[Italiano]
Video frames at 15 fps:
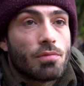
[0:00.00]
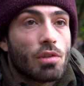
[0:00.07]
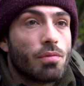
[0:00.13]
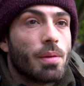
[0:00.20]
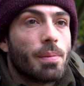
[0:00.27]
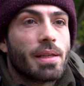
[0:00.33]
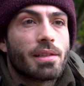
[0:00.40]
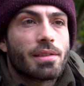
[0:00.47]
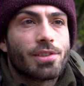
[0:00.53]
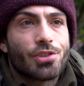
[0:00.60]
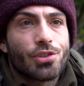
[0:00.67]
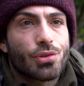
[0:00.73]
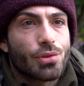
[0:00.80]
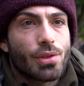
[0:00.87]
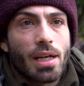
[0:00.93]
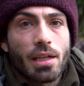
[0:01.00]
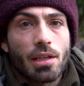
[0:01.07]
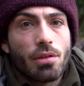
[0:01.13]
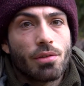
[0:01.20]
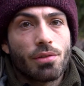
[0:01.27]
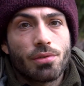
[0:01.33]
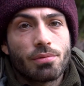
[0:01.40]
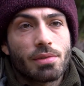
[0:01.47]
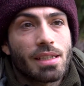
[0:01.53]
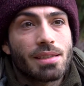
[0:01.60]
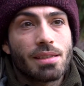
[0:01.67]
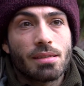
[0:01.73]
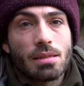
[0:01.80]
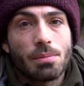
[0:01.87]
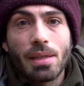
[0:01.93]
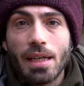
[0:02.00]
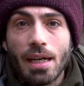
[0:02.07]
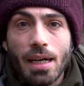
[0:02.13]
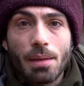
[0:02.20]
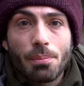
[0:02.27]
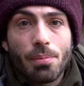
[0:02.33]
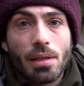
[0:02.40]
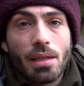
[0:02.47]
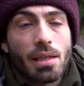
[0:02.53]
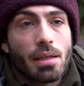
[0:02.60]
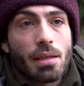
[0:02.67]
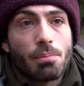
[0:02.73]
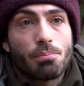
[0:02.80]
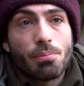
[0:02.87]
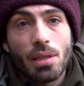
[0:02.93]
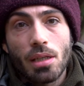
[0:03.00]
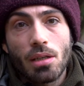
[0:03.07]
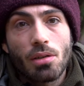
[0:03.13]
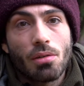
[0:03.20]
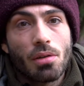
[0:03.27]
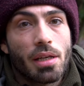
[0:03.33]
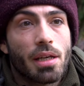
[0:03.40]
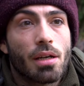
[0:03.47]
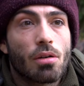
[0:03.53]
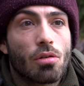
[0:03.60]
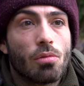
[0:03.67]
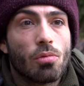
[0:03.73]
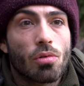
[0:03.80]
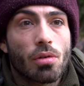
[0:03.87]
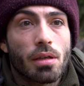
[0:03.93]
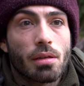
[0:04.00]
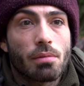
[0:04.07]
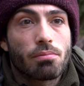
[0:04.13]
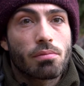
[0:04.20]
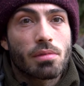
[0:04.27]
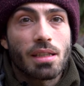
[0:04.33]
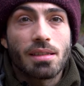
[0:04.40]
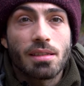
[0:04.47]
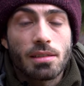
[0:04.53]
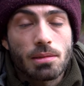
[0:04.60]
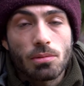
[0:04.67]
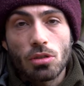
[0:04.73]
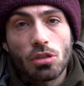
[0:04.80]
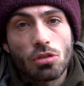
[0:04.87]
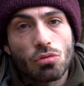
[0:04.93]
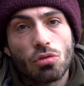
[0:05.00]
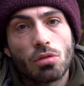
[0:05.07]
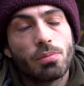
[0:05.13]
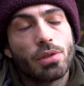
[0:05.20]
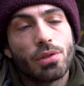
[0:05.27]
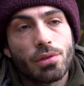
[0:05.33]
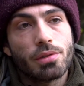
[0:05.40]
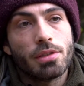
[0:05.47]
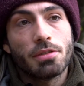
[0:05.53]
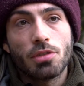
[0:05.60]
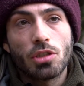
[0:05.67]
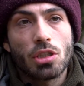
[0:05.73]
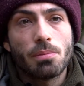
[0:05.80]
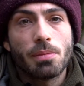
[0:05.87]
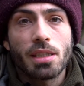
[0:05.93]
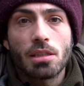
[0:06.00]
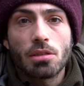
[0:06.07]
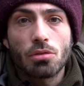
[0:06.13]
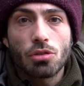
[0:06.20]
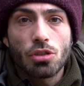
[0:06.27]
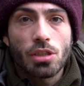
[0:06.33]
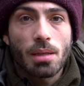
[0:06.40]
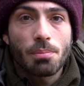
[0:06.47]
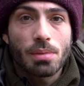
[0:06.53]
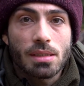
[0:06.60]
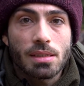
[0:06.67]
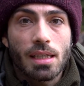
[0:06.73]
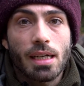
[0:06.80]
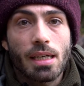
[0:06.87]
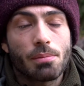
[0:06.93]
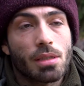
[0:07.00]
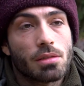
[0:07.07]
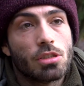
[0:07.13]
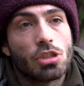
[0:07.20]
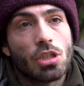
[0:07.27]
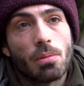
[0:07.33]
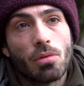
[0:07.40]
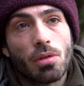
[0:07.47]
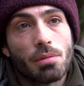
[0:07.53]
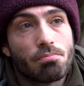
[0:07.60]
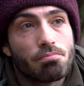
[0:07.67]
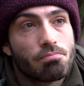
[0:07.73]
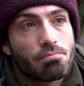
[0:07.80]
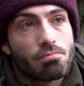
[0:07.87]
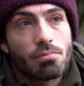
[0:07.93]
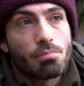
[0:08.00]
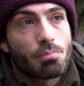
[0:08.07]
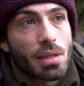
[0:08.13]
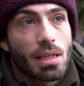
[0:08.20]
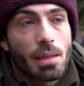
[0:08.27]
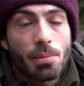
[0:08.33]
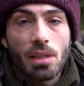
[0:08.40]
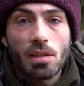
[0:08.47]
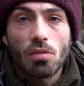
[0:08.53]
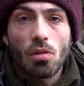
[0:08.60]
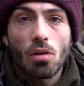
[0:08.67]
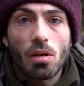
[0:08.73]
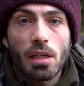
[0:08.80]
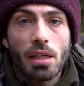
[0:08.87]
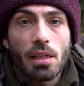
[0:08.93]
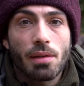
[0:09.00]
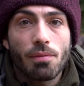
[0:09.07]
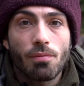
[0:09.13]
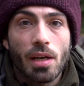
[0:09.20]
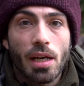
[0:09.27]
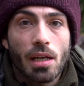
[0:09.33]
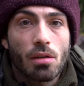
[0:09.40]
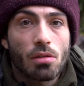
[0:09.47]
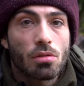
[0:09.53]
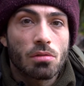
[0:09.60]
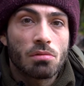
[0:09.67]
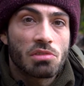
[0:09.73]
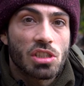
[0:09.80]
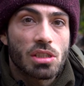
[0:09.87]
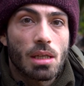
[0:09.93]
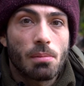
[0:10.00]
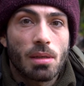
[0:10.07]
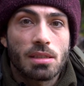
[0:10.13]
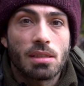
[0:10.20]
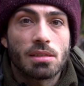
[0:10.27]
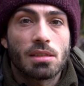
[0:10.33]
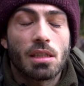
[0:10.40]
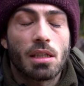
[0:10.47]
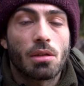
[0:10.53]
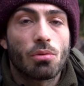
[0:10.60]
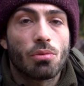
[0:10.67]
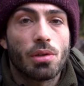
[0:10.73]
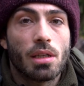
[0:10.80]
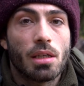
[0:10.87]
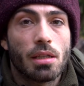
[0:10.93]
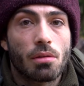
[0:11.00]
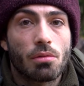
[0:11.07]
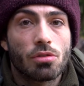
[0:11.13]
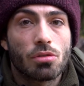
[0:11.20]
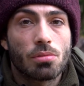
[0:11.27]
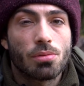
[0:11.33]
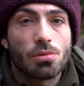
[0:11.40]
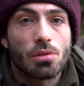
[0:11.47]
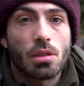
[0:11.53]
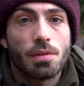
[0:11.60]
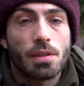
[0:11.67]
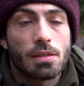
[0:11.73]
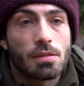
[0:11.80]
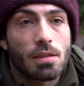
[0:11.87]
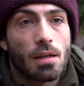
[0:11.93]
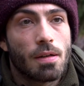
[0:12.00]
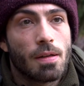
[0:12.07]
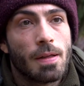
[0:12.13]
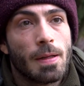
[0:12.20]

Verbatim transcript: ovviamente se ci sono laghi con tantissime carpe piccole o comunque tantissimo disturbo difficilmente si riuscirà a pescare ma diciamo che per le mie zone l'inverno si sta abbastanza tranquilli da questo punto di vista.